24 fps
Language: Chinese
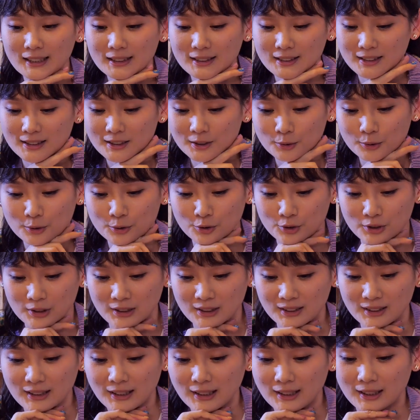只是我觉
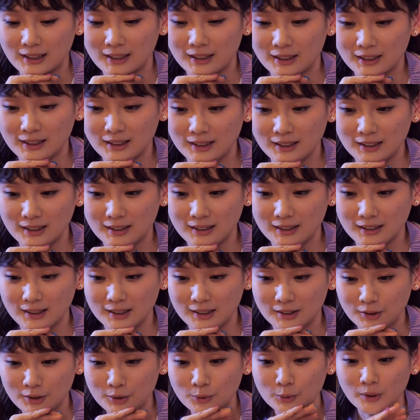得，
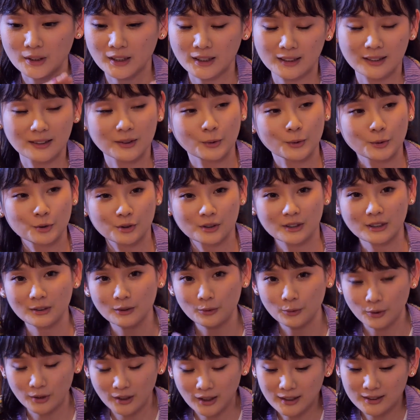因为我
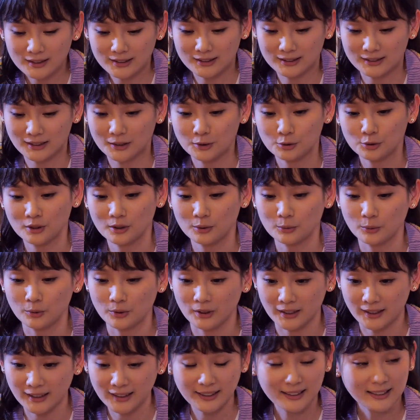很紧张，所以
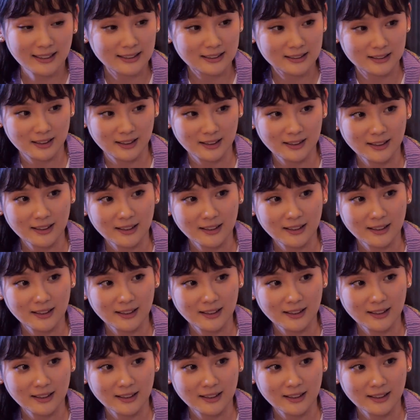我可以理解